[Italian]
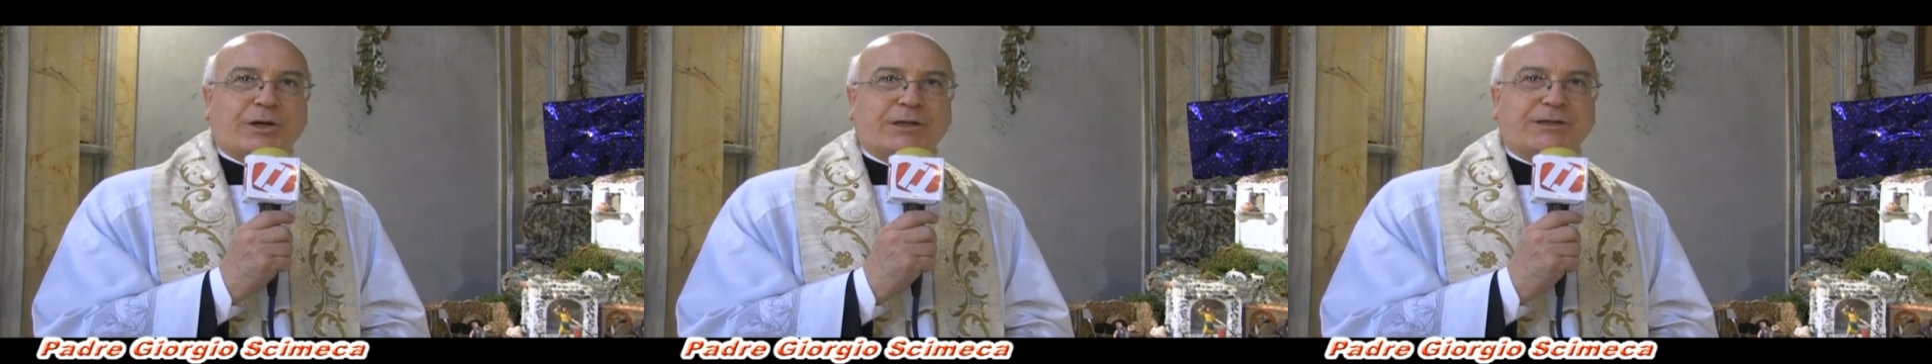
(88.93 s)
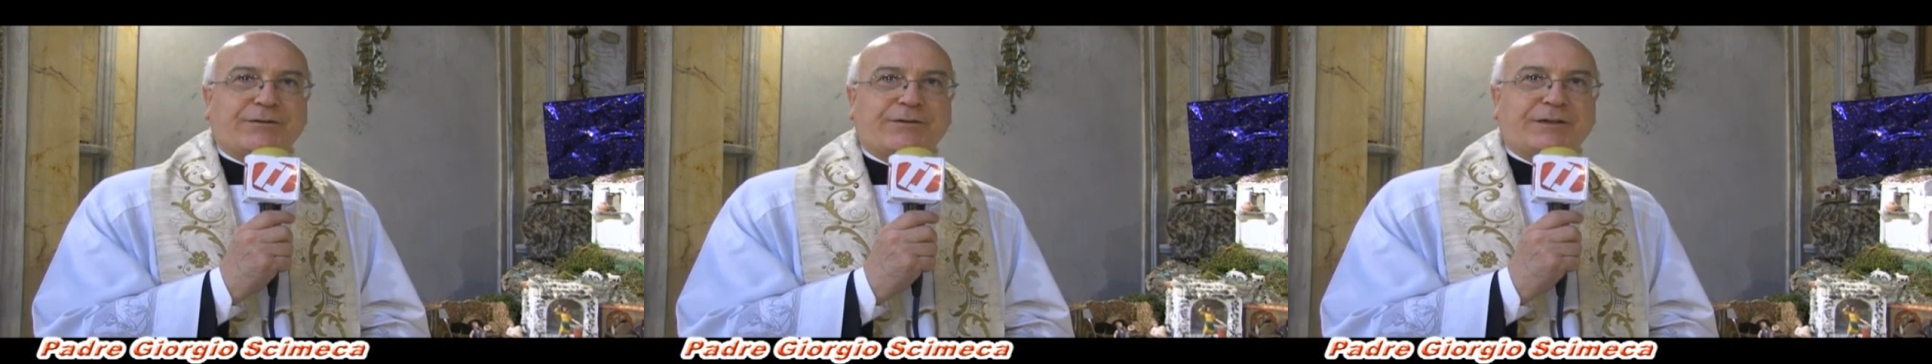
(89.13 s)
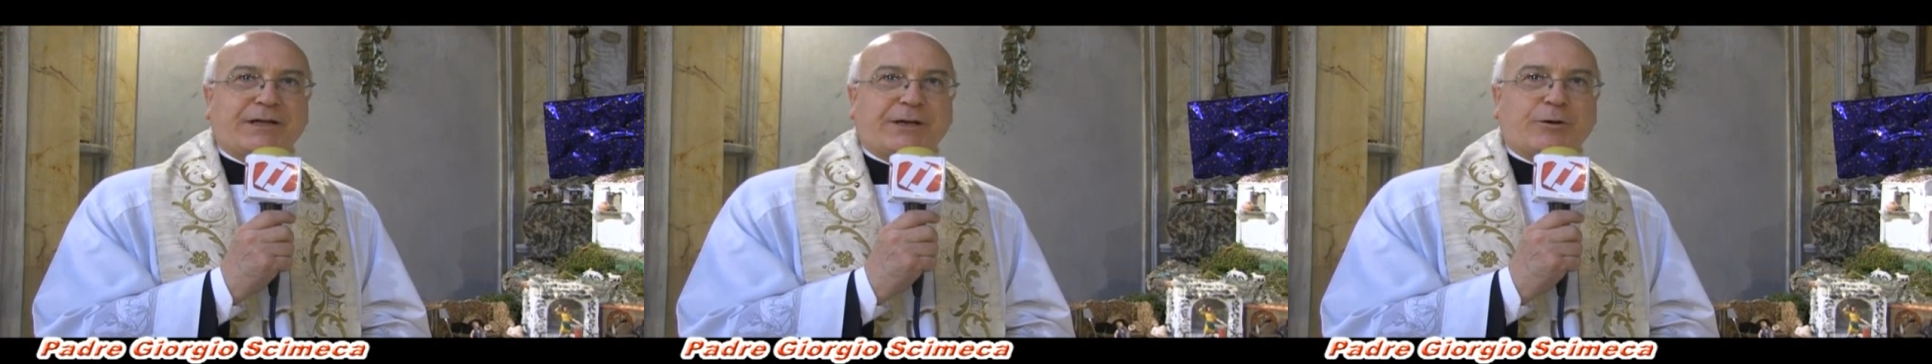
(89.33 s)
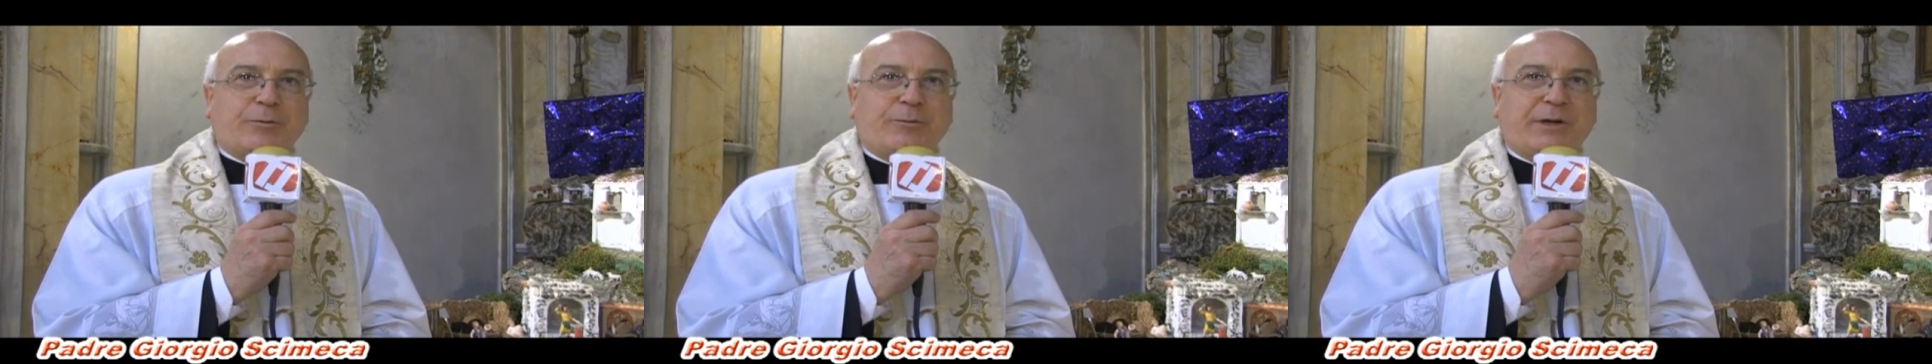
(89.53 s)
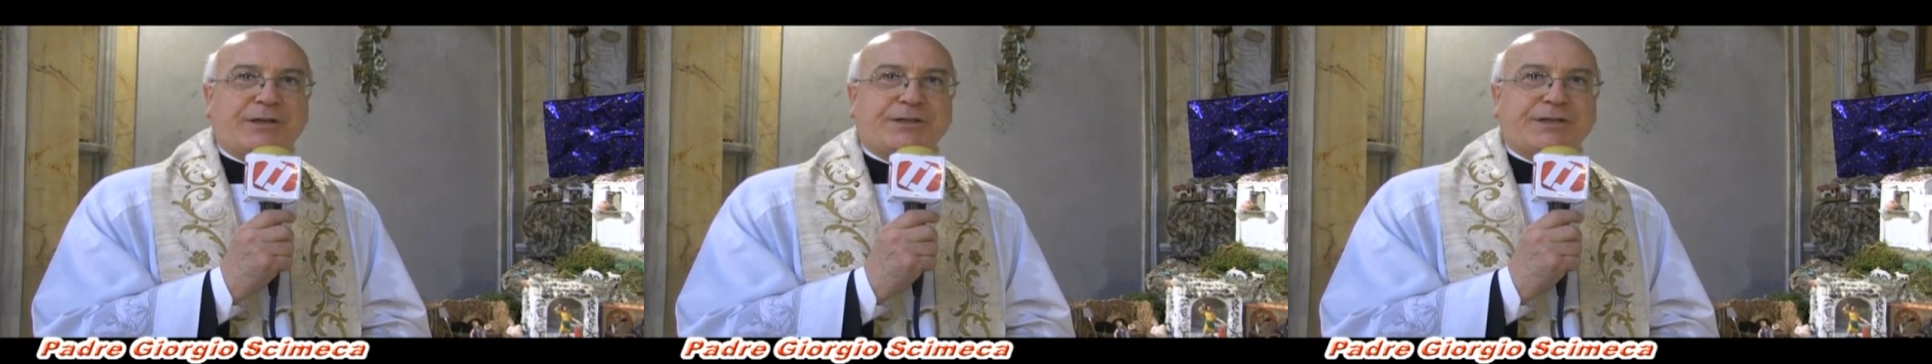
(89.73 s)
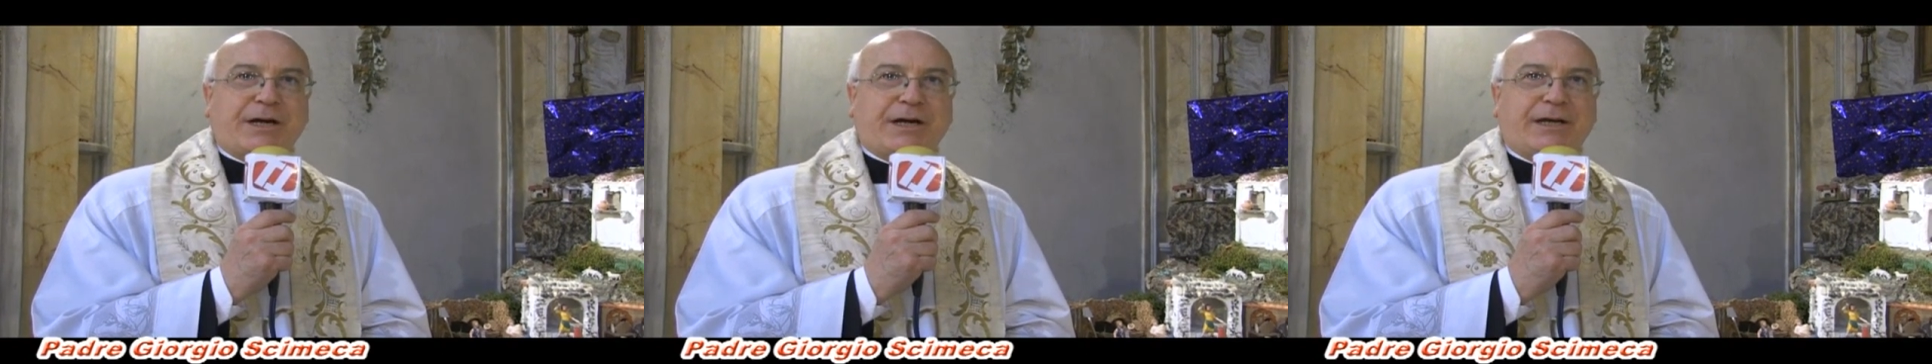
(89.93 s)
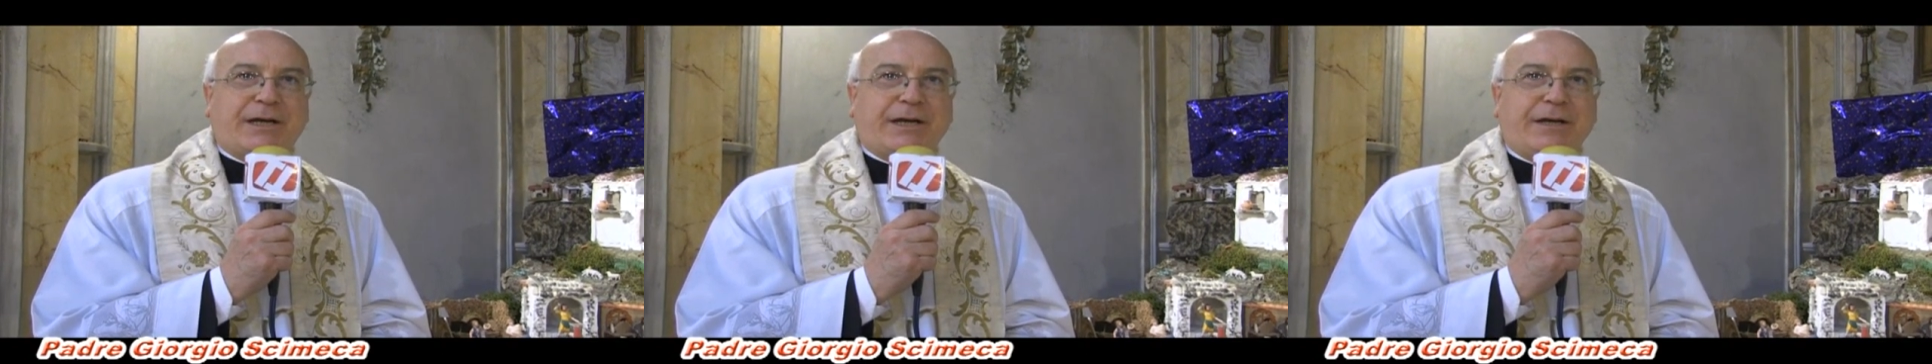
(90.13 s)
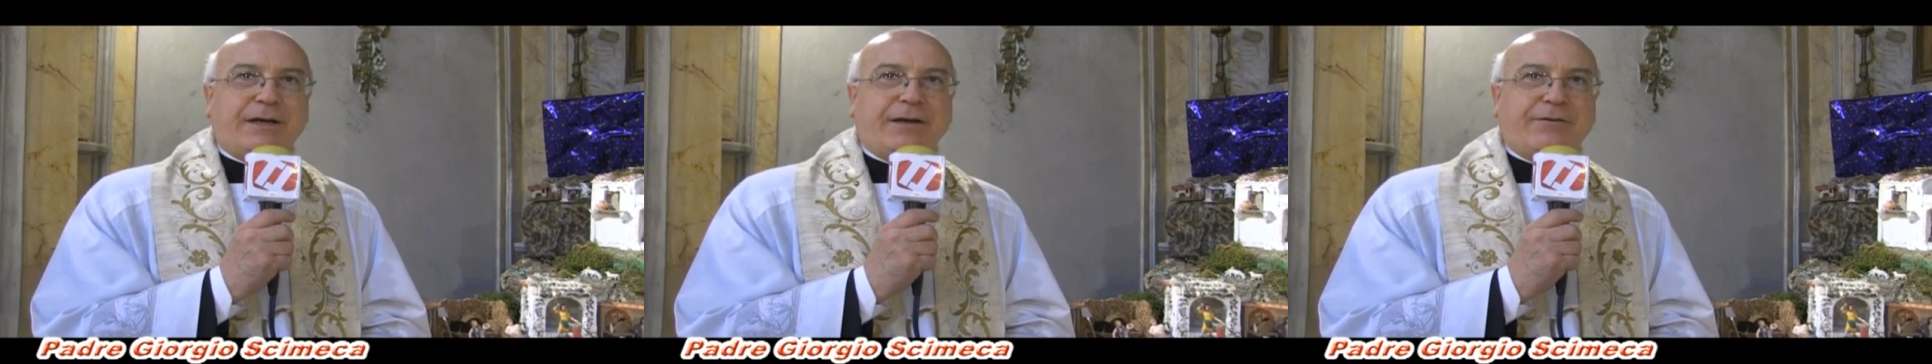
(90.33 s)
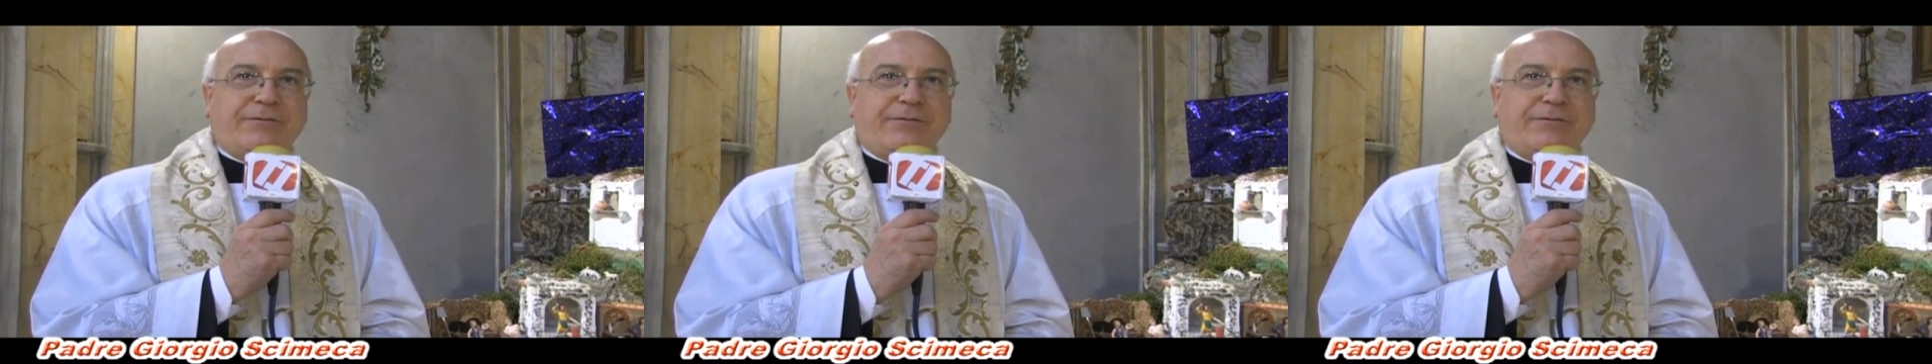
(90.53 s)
un'attività commerciale,